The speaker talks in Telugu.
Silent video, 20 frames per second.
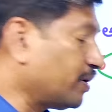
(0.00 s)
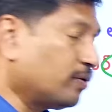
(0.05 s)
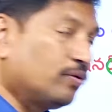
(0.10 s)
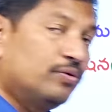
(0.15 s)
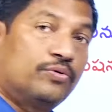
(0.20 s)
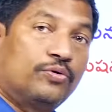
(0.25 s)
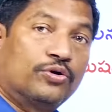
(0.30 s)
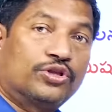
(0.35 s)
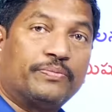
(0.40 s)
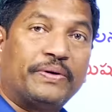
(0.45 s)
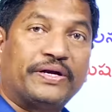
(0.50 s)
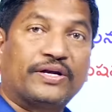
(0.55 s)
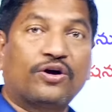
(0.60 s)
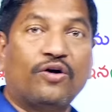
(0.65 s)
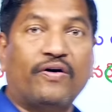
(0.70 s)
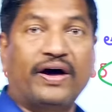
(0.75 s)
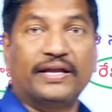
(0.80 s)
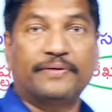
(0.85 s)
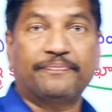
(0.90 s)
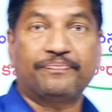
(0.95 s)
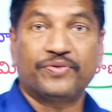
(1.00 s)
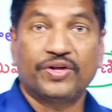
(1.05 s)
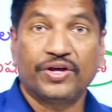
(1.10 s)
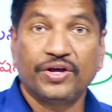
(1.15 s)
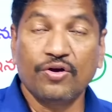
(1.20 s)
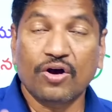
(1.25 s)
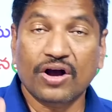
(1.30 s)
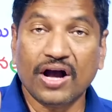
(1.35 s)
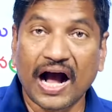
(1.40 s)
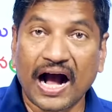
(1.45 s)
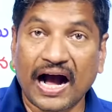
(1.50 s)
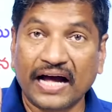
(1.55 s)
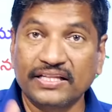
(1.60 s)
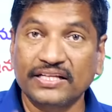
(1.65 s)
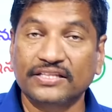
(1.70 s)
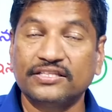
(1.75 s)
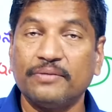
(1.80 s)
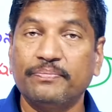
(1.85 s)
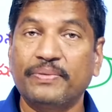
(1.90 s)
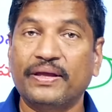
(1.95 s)
మీరు గుర్తుపెట్టుకోవాలి ఈ యొక్క
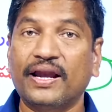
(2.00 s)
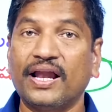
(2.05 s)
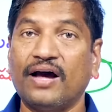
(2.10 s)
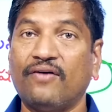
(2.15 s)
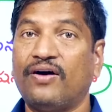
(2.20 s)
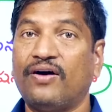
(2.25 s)
ఆదిత్య బిర్లా